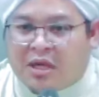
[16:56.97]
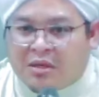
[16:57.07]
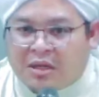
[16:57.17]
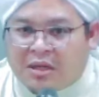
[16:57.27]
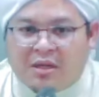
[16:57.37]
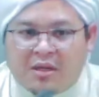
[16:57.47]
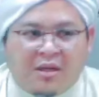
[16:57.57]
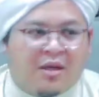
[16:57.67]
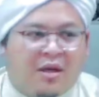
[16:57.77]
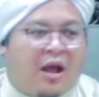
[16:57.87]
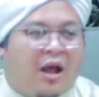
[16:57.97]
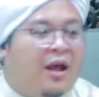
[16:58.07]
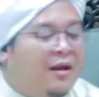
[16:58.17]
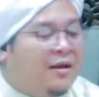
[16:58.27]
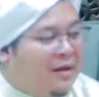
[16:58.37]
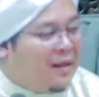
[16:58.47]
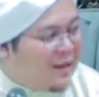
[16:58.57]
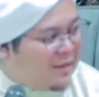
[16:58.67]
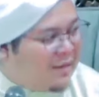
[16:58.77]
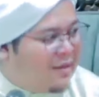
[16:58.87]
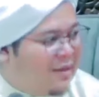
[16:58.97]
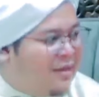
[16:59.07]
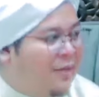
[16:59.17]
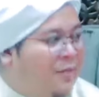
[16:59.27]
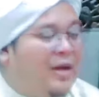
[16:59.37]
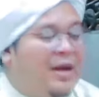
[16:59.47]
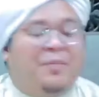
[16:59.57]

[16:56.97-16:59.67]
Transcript: kada kendaraan jenang dilap